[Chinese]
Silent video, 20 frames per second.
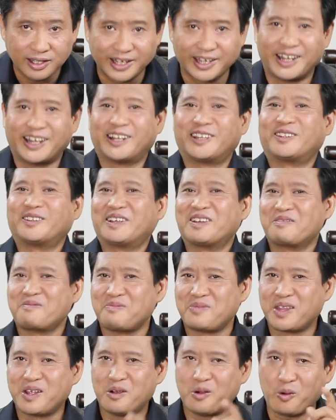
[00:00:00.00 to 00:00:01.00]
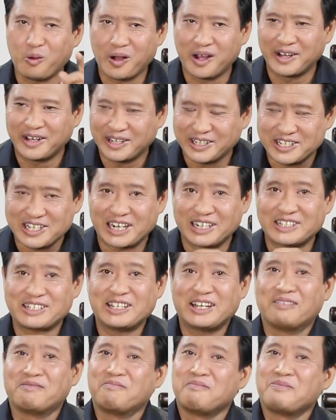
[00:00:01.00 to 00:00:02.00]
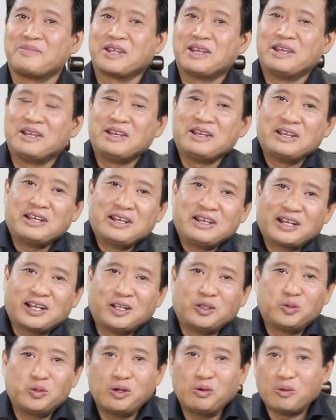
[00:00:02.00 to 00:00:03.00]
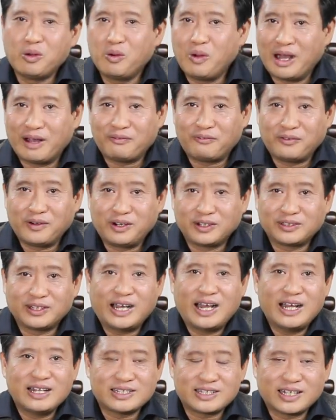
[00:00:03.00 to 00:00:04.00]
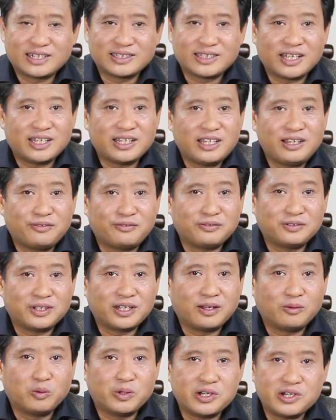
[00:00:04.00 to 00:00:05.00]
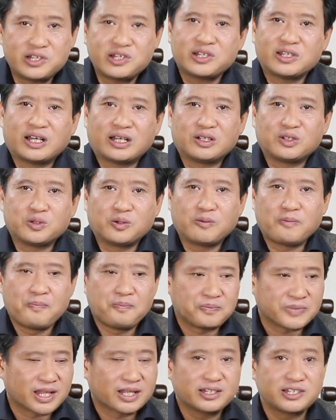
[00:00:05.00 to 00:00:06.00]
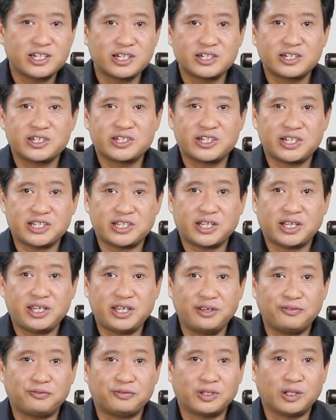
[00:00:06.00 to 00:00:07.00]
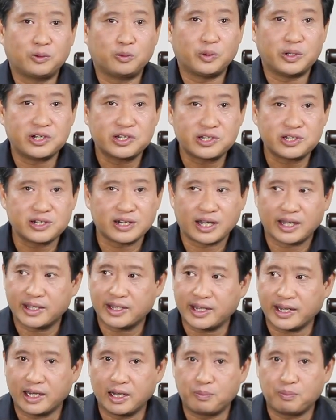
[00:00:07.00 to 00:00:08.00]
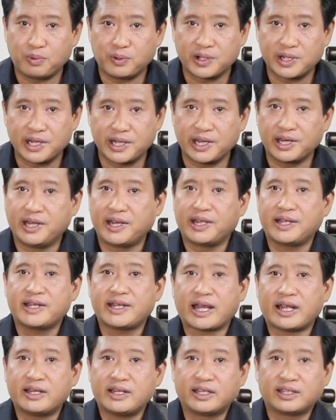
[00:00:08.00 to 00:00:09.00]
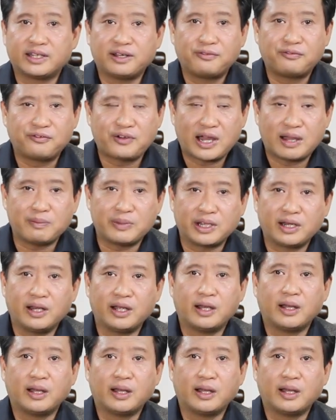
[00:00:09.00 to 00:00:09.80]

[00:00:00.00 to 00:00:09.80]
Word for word: 嘿嘿，对，黄河长江。很多文化符号都暗藏在衣服的纹饰当中。正是这些衣服的纹饰啊，给了伯格里灵感，让他发明